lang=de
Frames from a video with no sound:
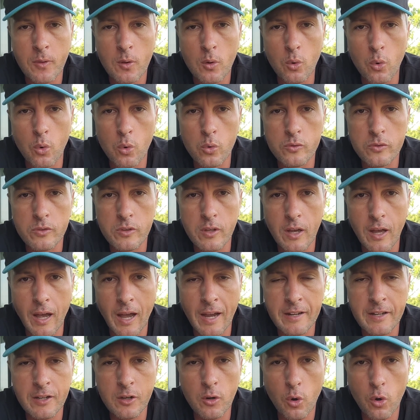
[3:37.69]
und äh,
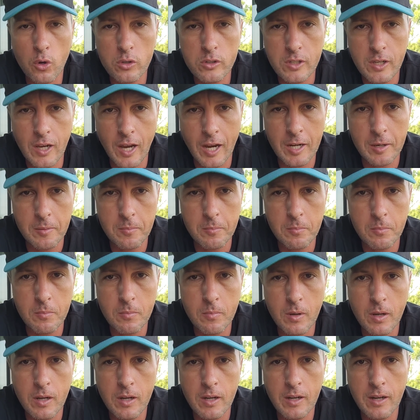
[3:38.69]
eine Nacht in
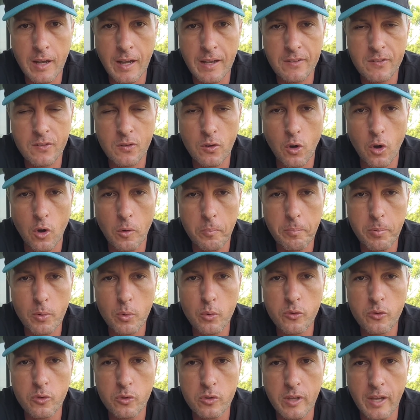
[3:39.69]
einem SOH äh,
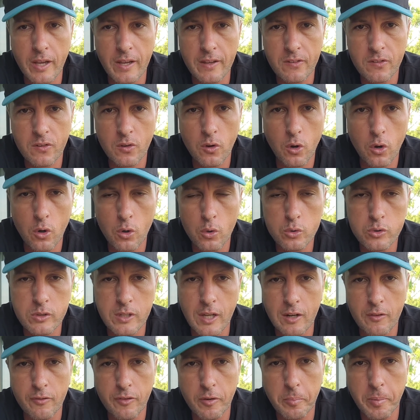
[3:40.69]
Plus oder SOH
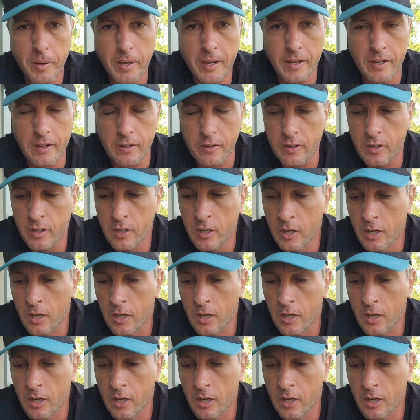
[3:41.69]
Hotel verbringen.